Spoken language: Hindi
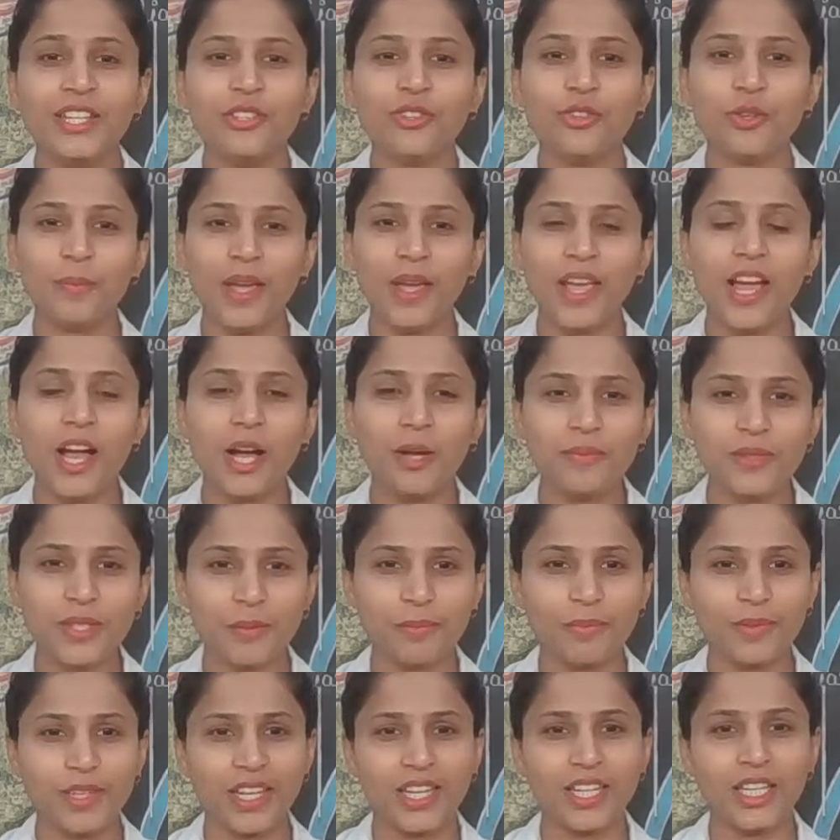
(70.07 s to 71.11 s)
तो मैं आप
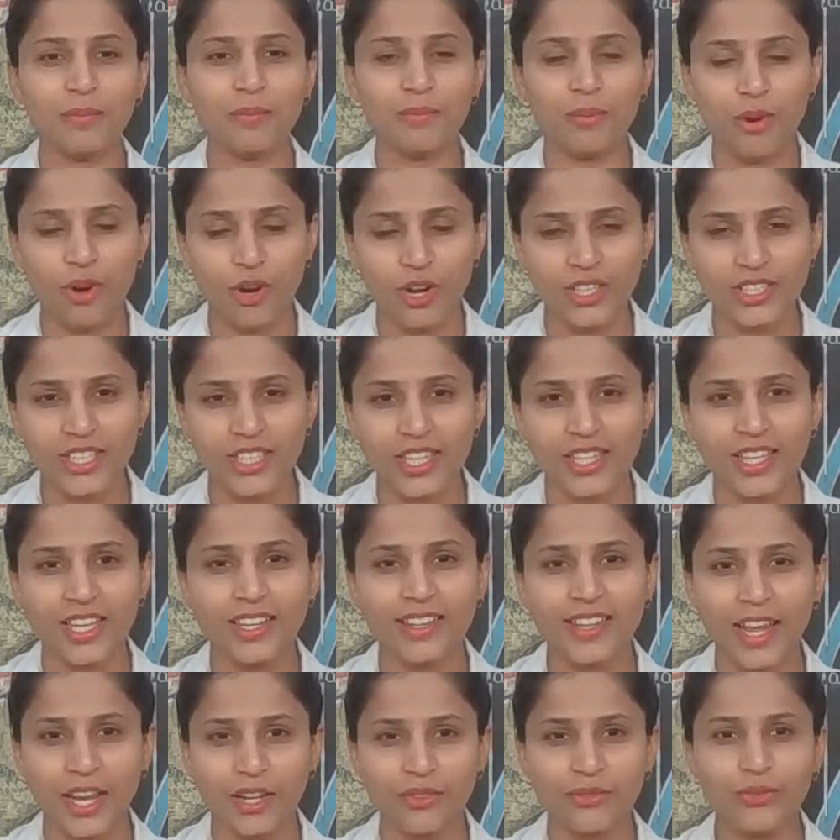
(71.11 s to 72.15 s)
सबके लिए बहुत ज्यादा
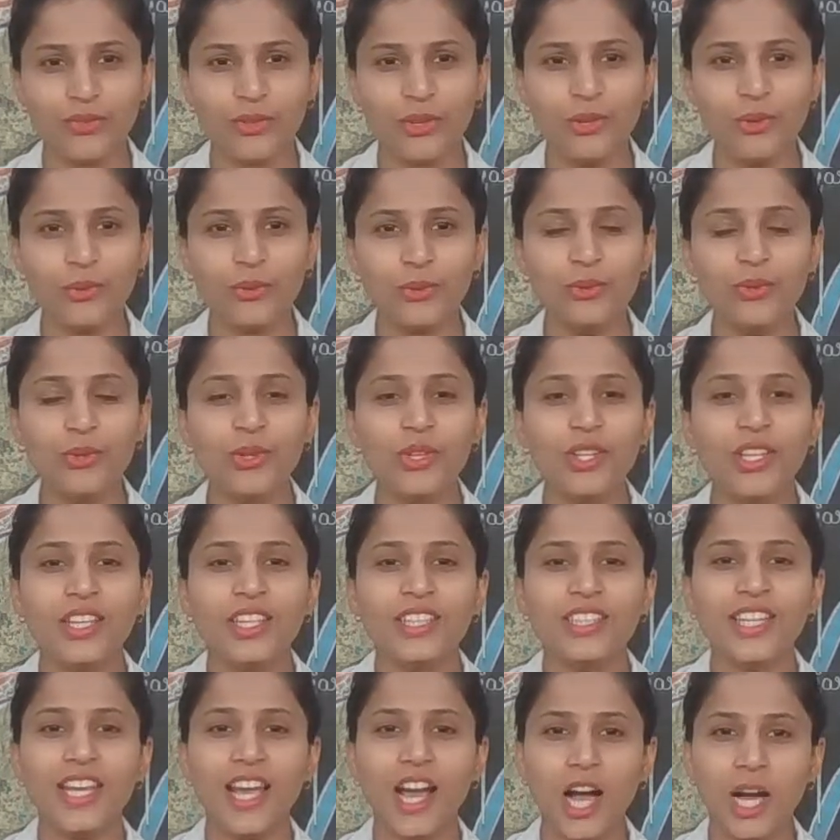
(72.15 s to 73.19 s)
थैंकफुल हूँ
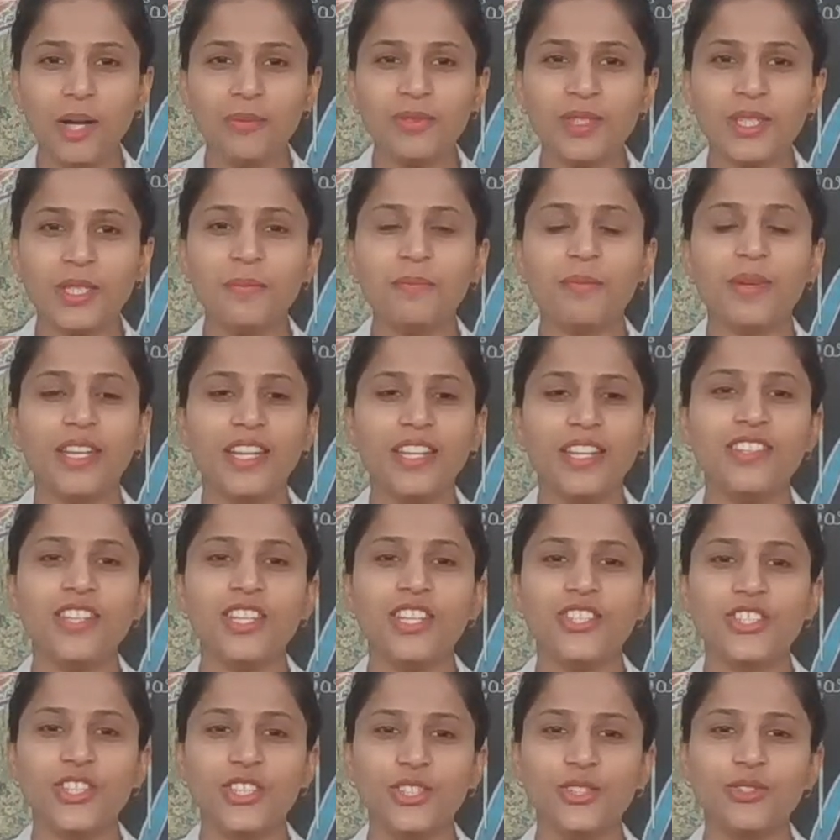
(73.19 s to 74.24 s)
कि आप सब मेरे
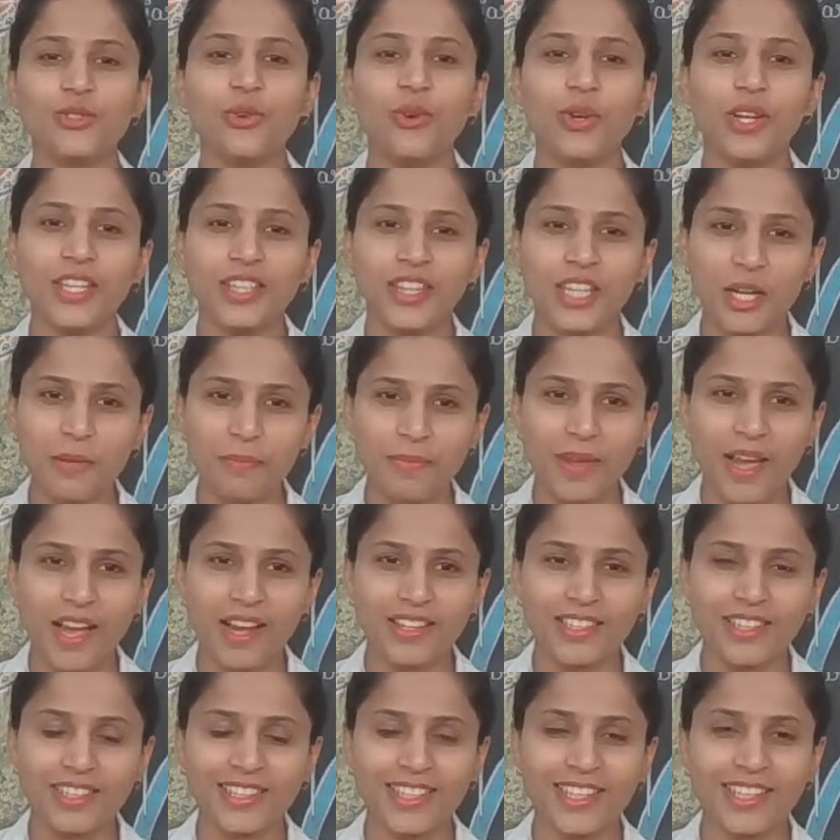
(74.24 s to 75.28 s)
सेशंस को इतना
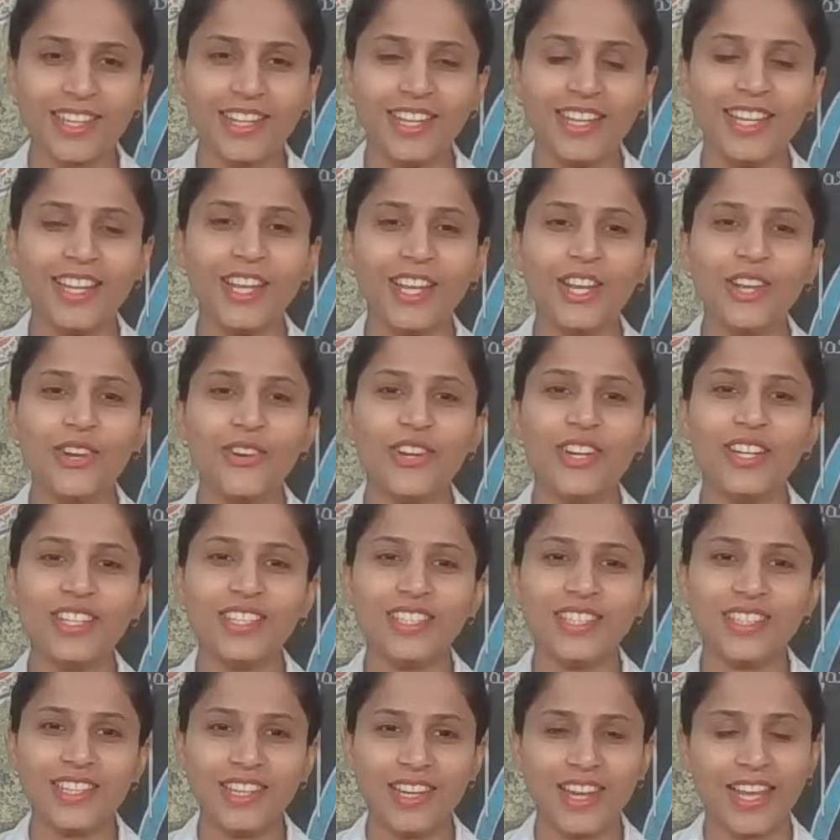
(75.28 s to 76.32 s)
प्यार दे रहे हैं और
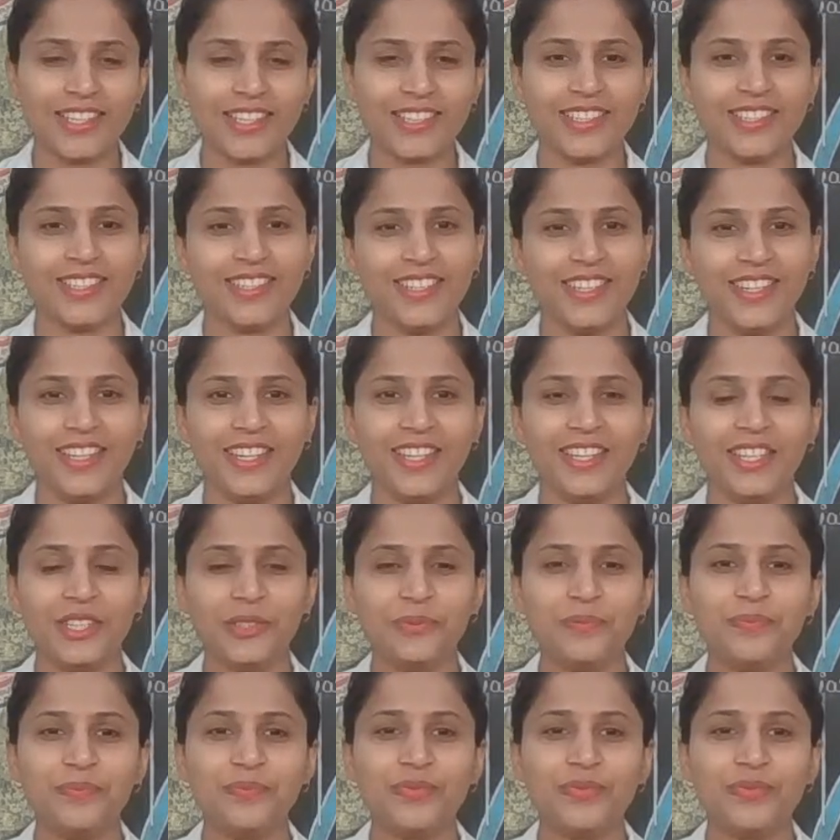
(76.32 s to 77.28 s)
लाइक कर रहे हैं